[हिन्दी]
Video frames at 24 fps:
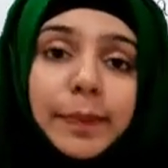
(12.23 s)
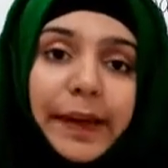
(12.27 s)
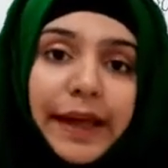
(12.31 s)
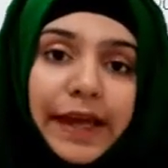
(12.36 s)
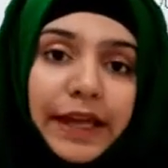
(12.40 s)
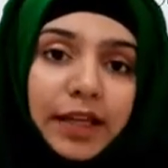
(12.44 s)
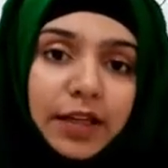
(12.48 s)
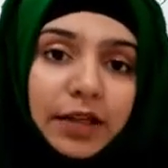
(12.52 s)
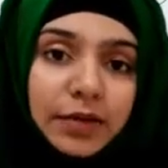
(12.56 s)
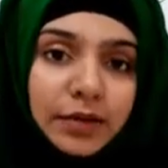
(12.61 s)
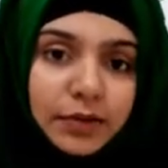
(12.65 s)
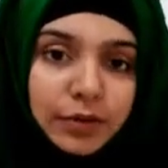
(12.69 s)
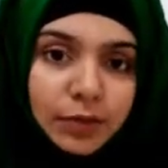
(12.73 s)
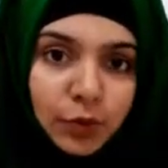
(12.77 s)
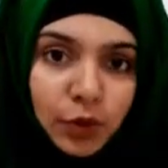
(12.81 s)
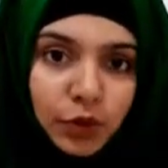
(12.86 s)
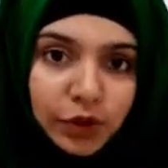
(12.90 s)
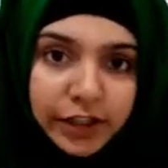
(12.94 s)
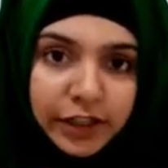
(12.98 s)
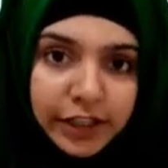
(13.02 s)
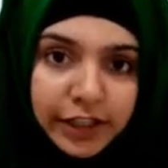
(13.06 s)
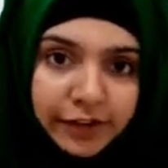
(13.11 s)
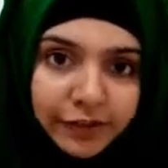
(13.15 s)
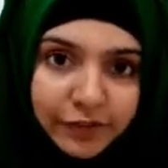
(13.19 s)
बैक
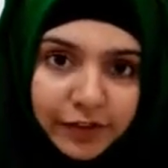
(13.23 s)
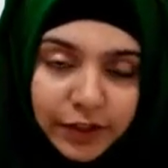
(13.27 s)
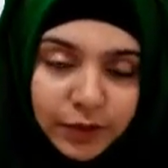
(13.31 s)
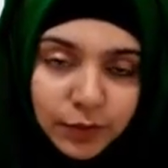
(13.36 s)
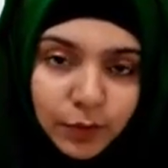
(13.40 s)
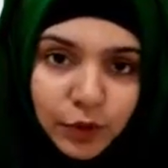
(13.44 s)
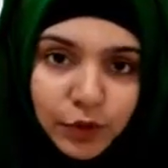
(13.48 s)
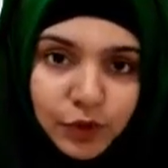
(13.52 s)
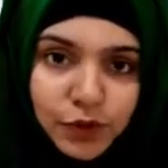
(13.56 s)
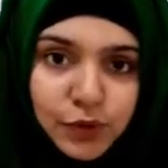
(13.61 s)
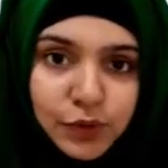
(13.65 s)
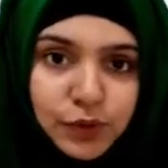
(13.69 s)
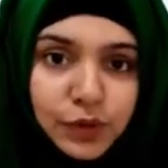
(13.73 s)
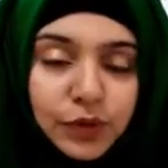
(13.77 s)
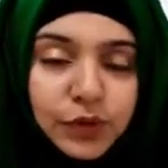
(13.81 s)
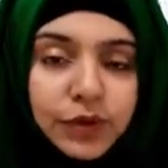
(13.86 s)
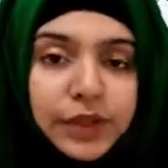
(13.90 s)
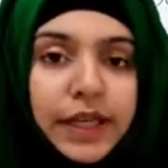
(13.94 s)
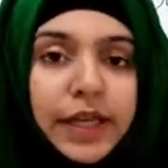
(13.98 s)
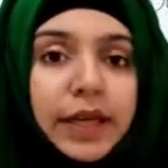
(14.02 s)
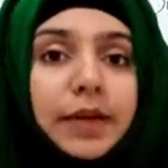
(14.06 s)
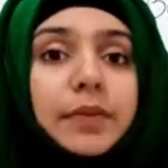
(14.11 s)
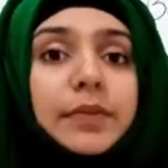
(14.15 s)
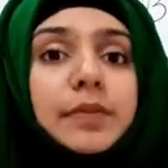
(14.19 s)
मोटर इफेक्ट मौजूद
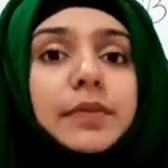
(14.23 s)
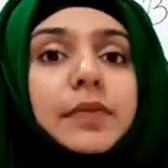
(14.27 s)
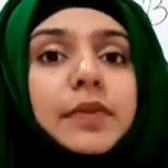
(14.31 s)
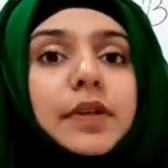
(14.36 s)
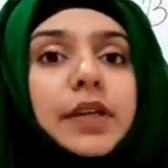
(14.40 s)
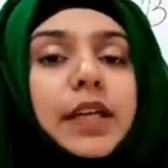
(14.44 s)
होता है